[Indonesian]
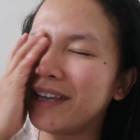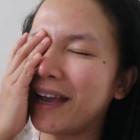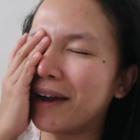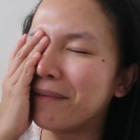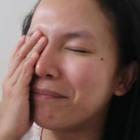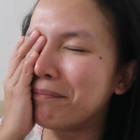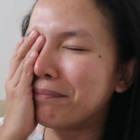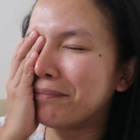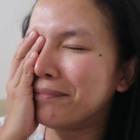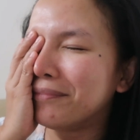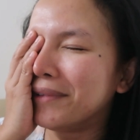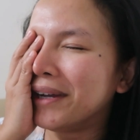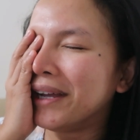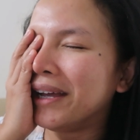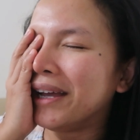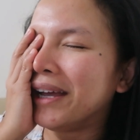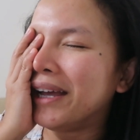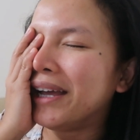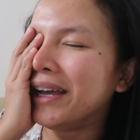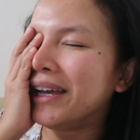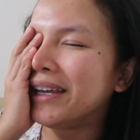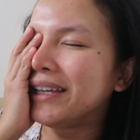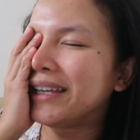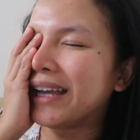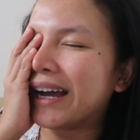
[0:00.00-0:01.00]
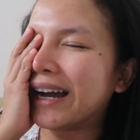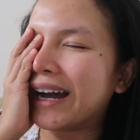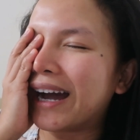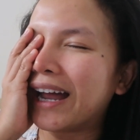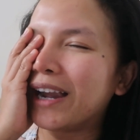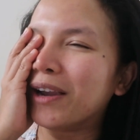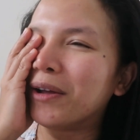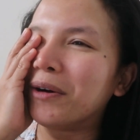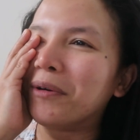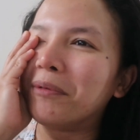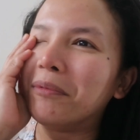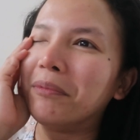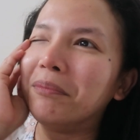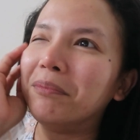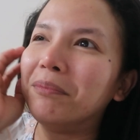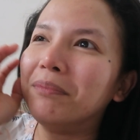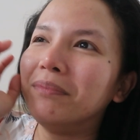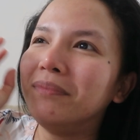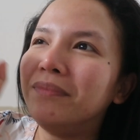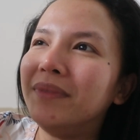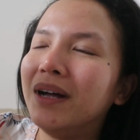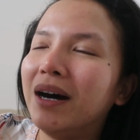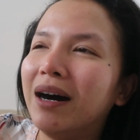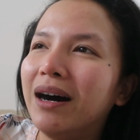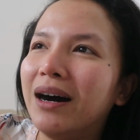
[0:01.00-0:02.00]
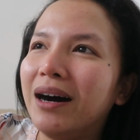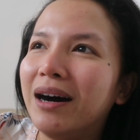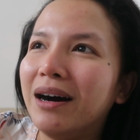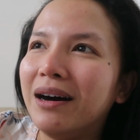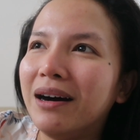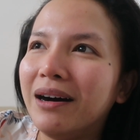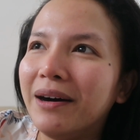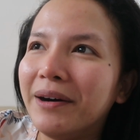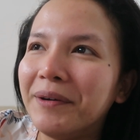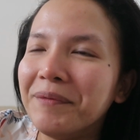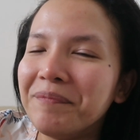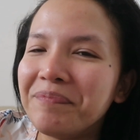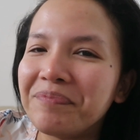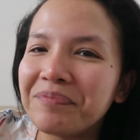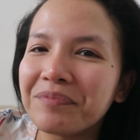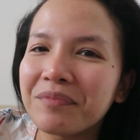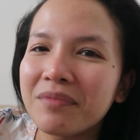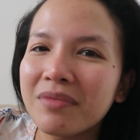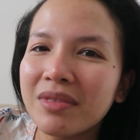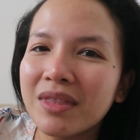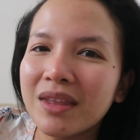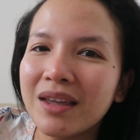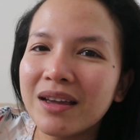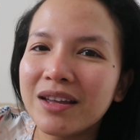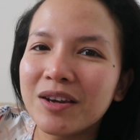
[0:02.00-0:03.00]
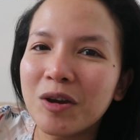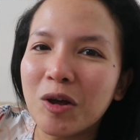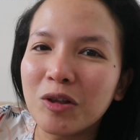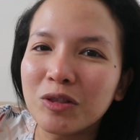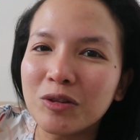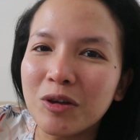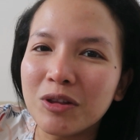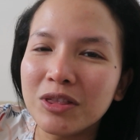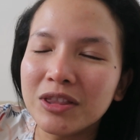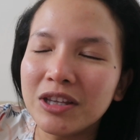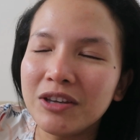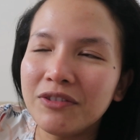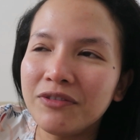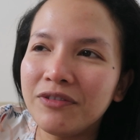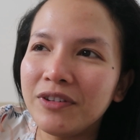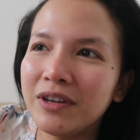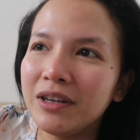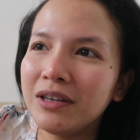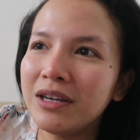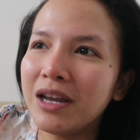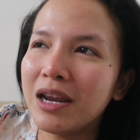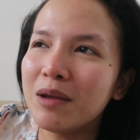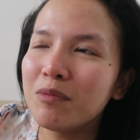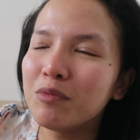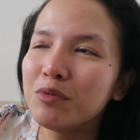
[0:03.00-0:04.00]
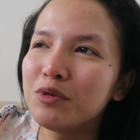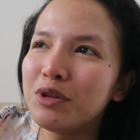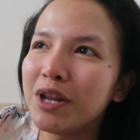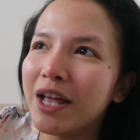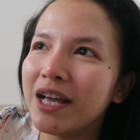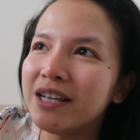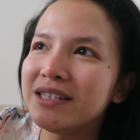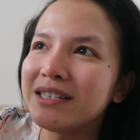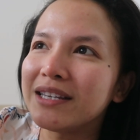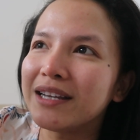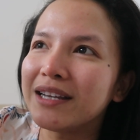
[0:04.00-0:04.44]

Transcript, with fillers: tuh yang yang kalau um, nonton TV dari mulai